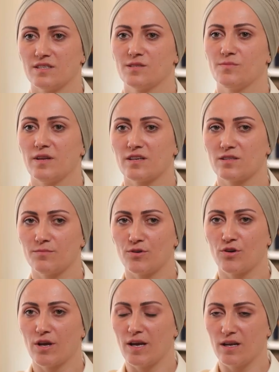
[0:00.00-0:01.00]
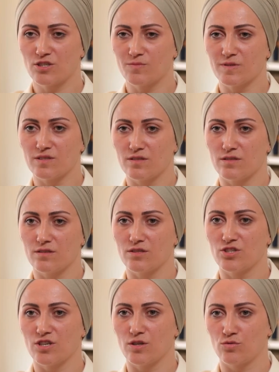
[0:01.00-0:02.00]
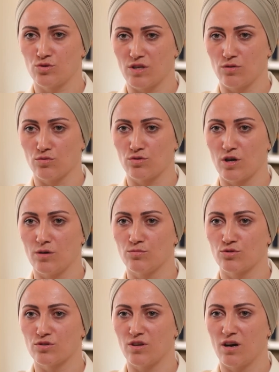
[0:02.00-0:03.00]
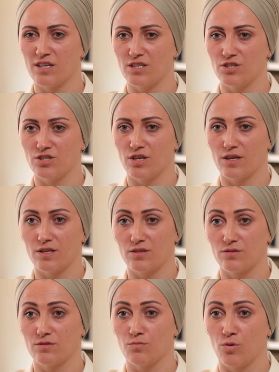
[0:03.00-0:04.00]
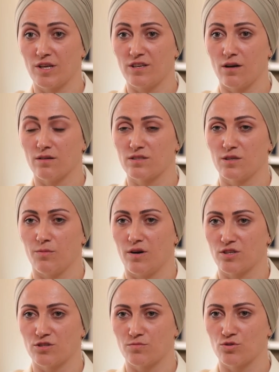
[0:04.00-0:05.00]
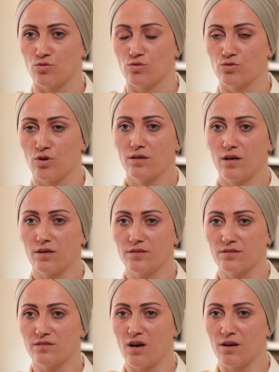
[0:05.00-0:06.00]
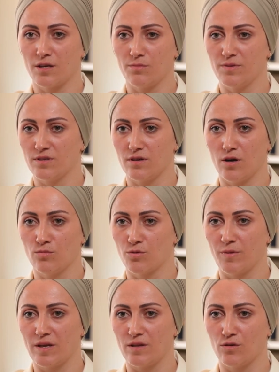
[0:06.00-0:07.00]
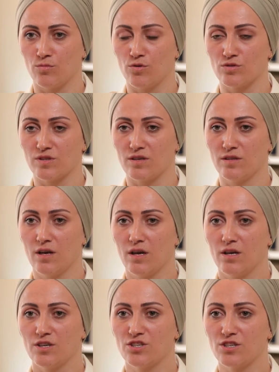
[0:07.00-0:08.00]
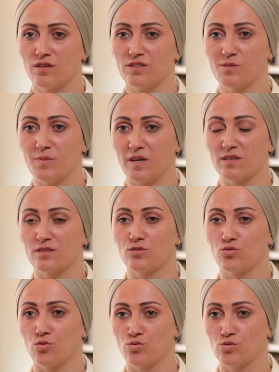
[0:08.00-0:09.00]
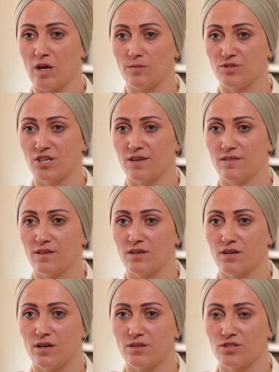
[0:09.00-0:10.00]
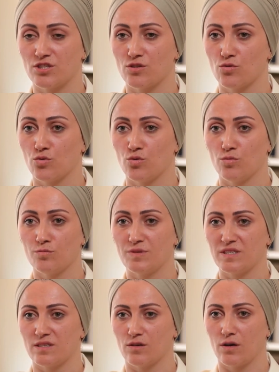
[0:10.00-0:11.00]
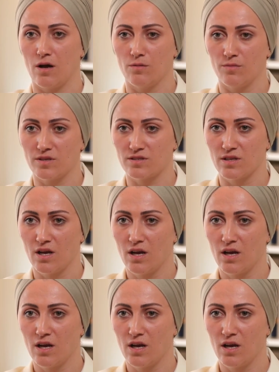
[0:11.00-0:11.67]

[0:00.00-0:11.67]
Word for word: Ispanaklı börek el açması inşallah güzel olur. Hamuru daha ince böyle kağıt gibi açmış olur. Yani zar gibi hamur bekliyorum ondan. İnşallah ıspanakları çok güzel bir şekilde yıkar. İçinde kum pislik kalmaz.